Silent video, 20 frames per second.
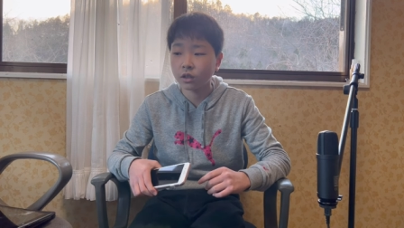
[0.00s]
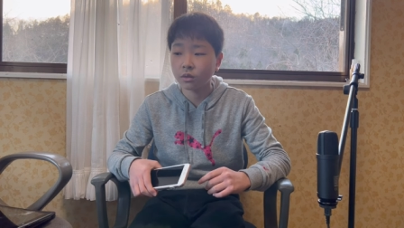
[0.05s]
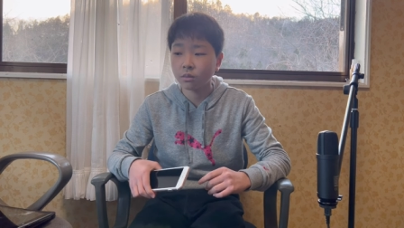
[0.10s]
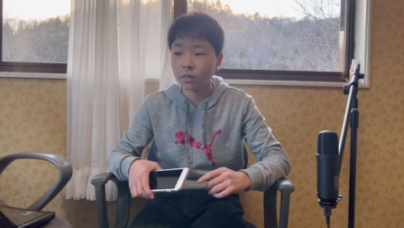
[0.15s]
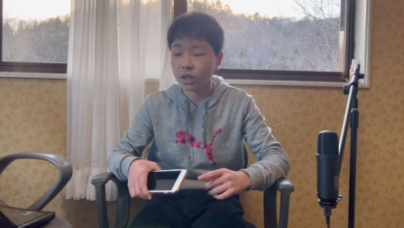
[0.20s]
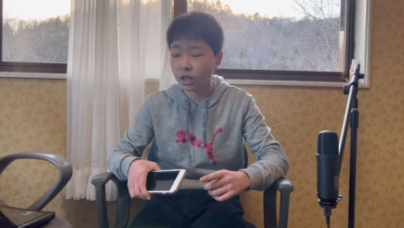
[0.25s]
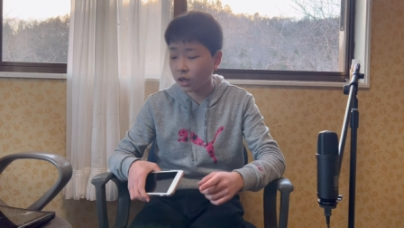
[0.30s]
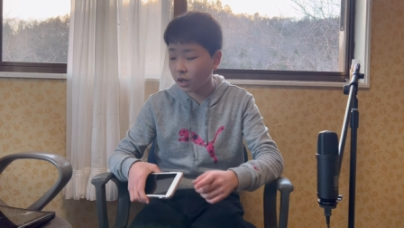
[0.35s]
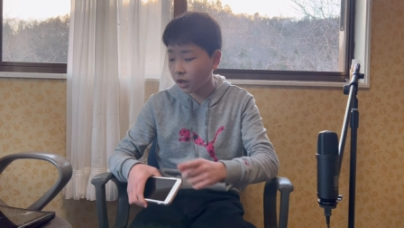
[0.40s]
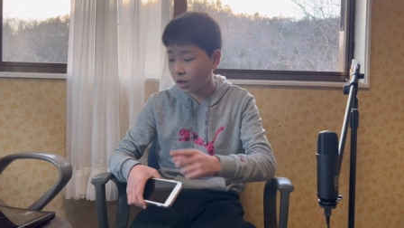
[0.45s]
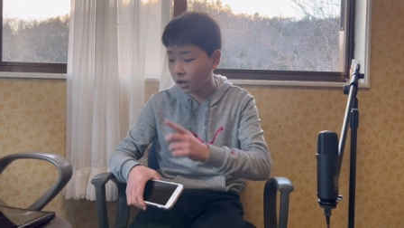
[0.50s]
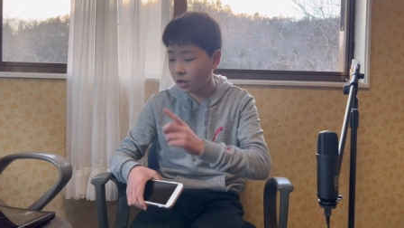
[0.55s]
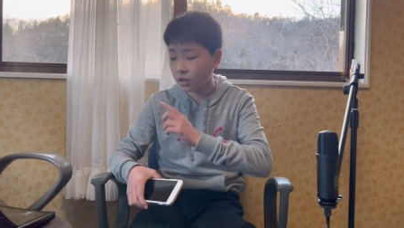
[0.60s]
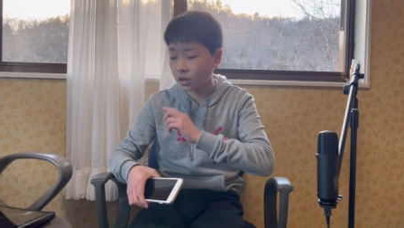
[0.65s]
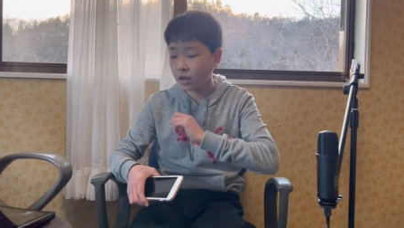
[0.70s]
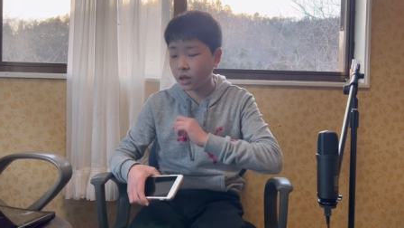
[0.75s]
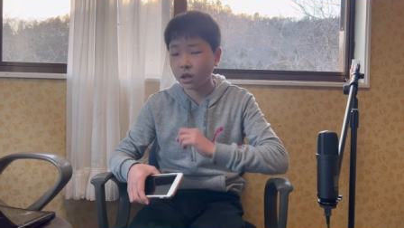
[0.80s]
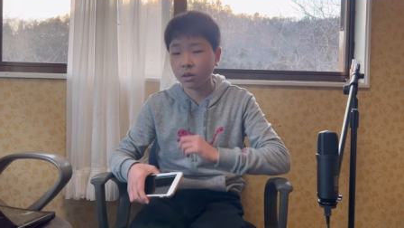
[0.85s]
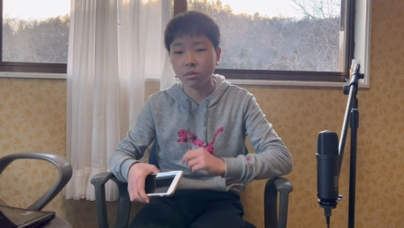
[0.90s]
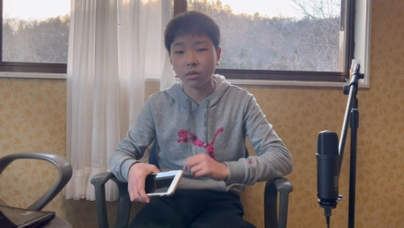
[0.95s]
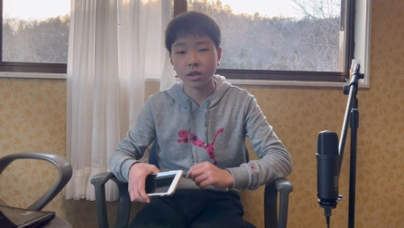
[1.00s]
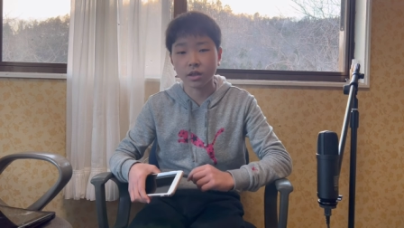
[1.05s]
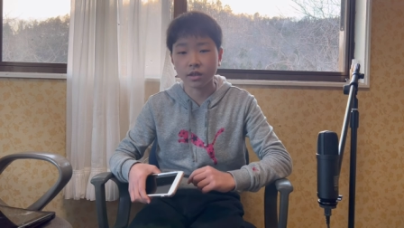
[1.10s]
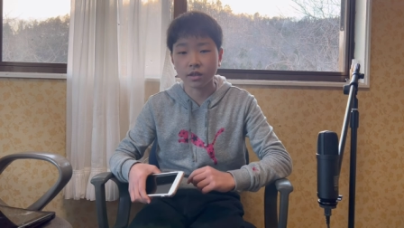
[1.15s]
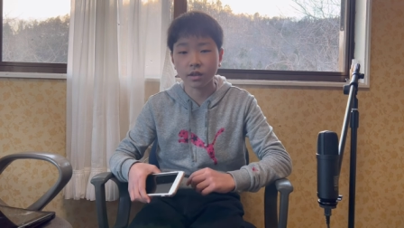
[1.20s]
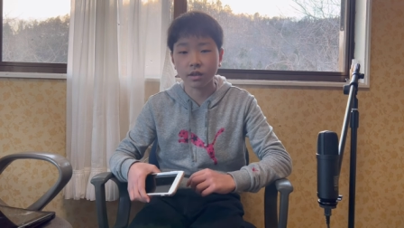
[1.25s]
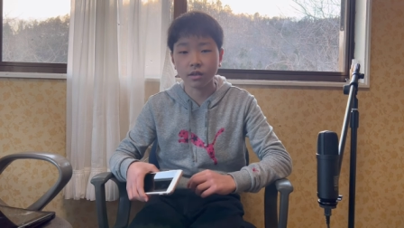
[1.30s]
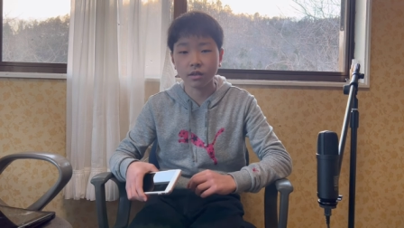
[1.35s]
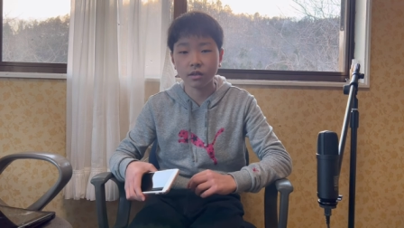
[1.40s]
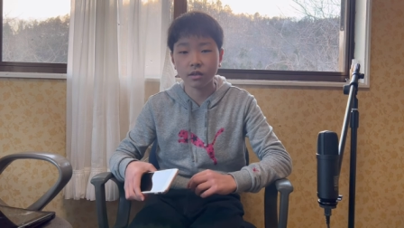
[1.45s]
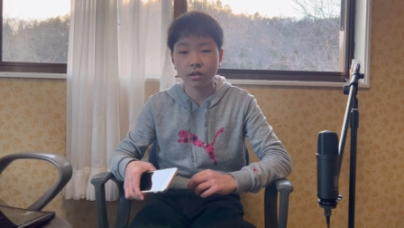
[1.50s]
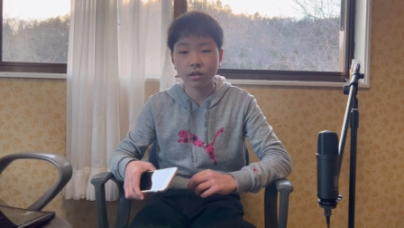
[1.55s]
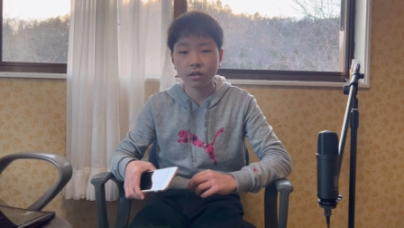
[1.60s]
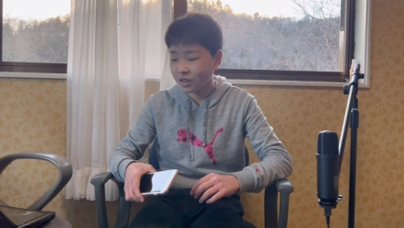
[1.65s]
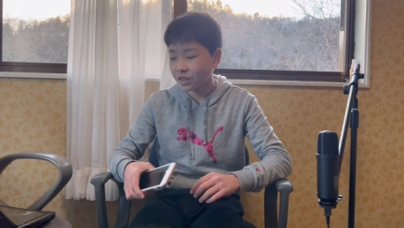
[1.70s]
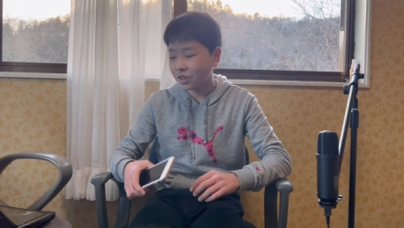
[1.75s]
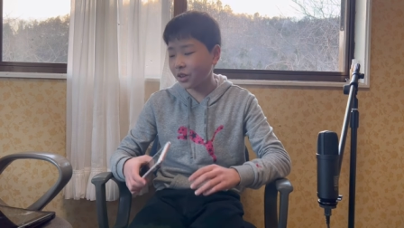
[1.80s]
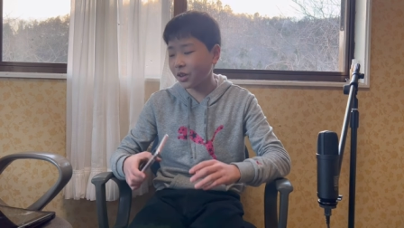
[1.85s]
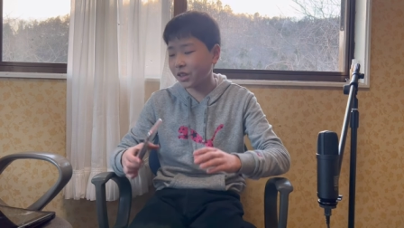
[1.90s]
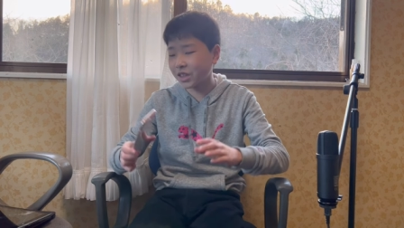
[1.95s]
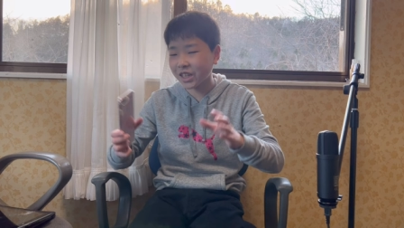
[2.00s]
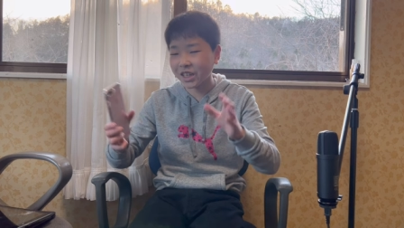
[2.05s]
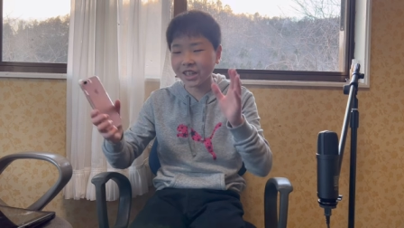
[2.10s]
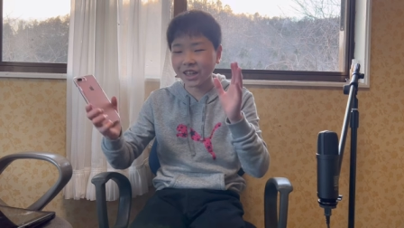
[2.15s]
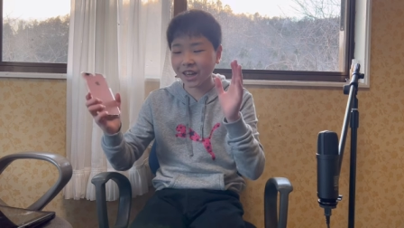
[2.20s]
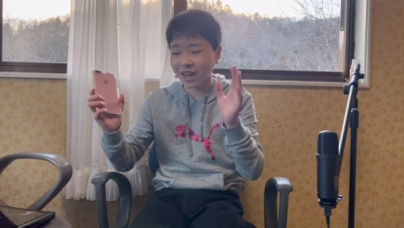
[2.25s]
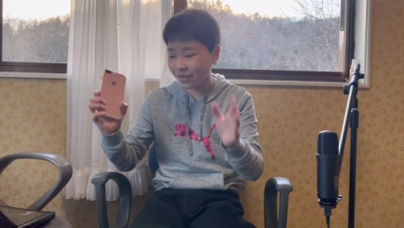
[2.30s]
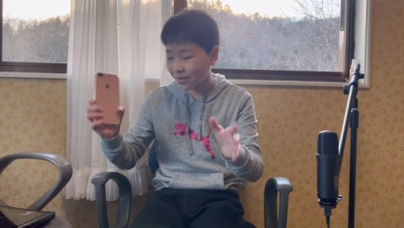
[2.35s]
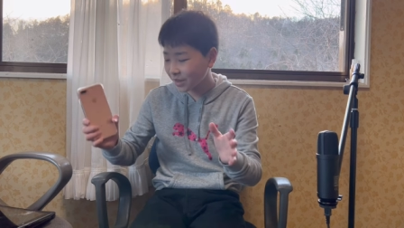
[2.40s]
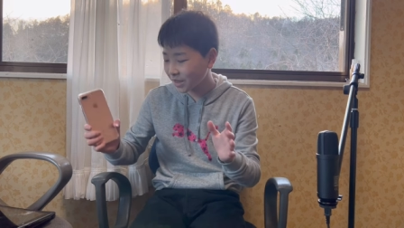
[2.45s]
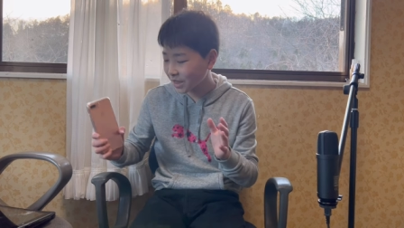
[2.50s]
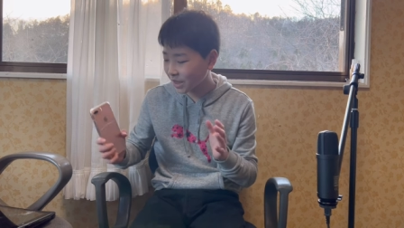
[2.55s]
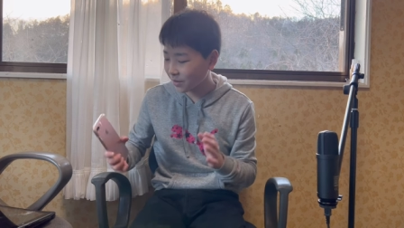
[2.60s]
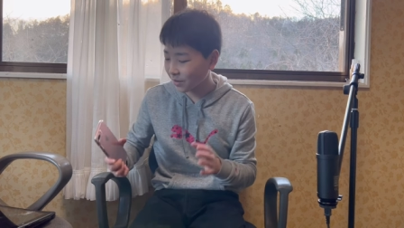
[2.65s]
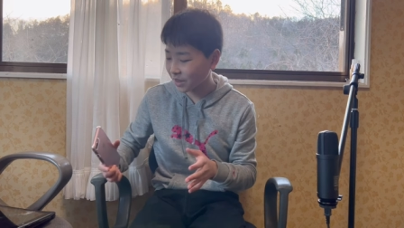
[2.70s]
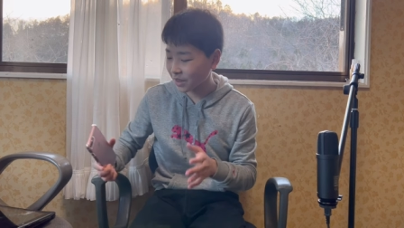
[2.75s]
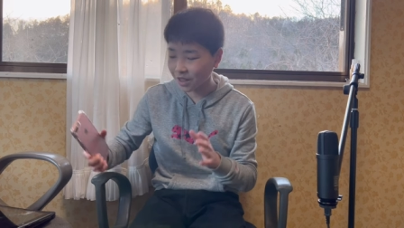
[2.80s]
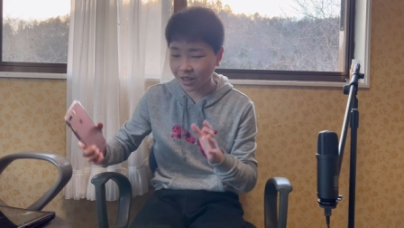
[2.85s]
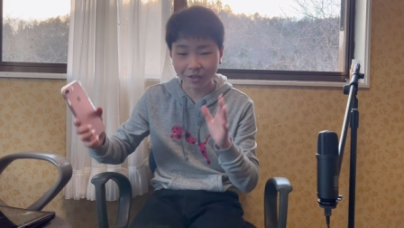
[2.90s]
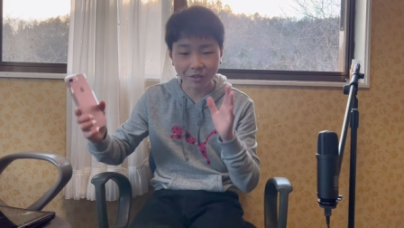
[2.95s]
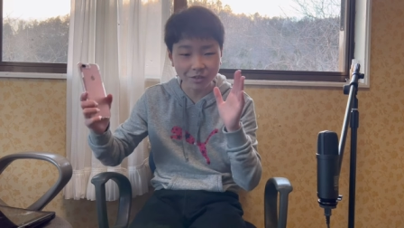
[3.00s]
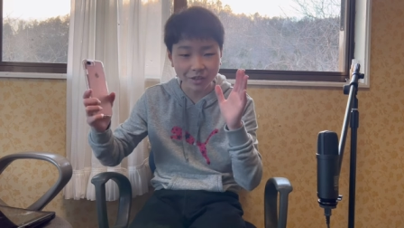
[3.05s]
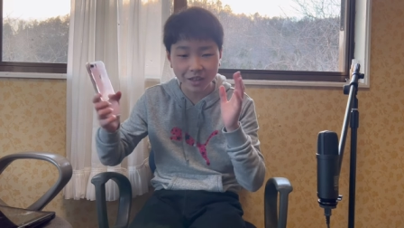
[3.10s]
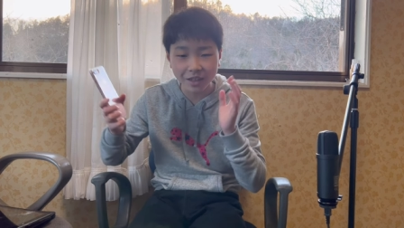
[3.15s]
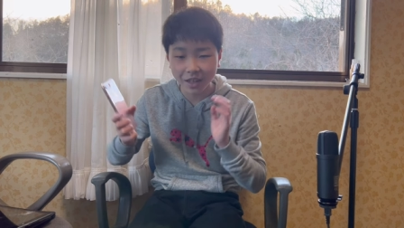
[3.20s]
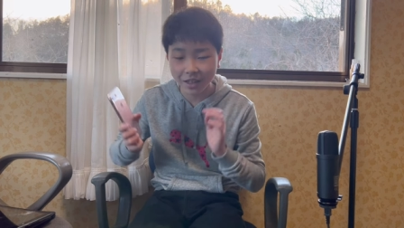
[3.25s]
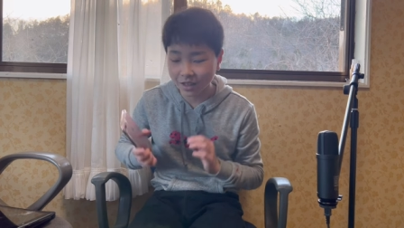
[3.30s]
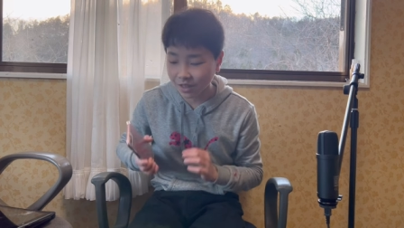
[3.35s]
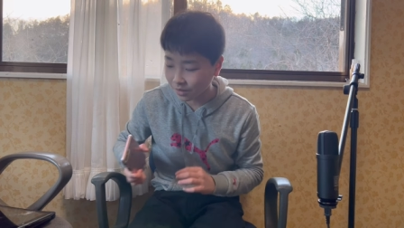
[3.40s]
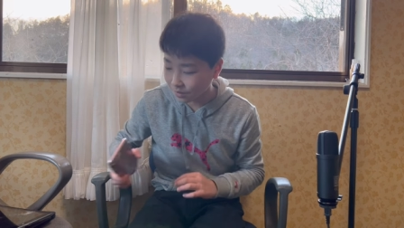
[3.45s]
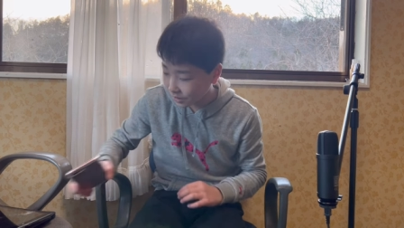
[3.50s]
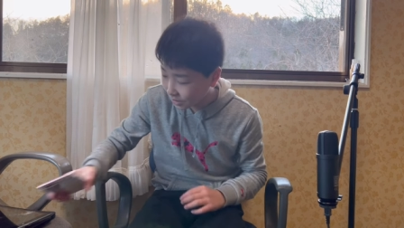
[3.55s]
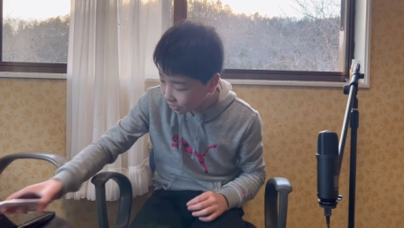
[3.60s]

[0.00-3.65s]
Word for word: まあ、だから買いましたすいません長引いちゃいましたが本題に入っていきま